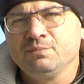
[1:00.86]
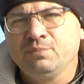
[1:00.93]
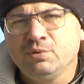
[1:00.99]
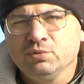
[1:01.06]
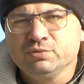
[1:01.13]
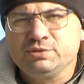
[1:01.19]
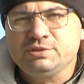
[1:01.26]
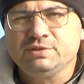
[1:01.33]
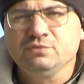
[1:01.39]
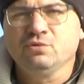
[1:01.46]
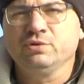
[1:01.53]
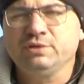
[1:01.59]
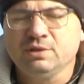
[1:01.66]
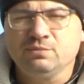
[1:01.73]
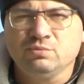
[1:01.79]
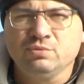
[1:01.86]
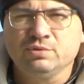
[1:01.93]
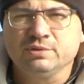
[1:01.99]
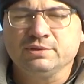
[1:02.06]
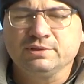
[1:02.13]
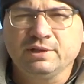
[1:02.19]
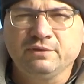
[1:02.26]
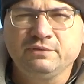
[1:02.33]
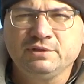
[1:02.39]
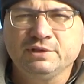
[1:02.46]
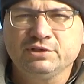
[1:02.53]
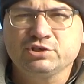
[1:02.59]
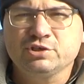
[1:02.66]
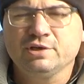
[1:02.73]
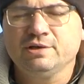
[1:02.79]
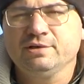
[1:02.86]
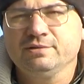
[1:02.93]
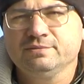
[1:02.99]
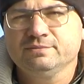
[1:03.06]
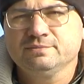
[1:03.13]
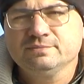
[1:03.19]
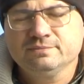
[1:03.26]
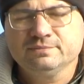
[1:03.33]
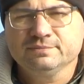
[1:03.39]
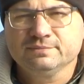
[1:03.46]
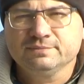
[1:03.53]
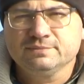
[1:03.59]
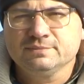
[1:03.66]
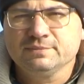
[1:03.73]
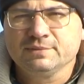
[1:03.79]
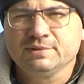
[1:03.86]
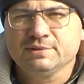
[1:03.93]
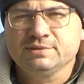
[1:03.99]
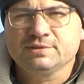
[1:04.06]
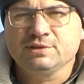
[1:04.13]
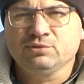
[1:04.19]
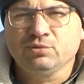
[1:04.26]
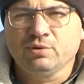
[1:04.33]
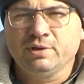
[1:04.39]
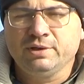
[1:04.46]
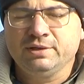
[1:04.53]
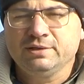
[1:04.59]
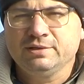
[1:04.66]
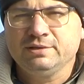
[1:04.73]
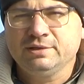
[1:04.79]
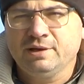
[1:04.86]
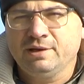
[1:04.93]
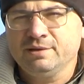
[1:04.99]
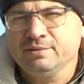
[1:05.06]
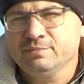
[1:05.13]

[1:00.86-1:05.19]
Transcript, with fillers: Плюс сегодня будет новиночка, с которой я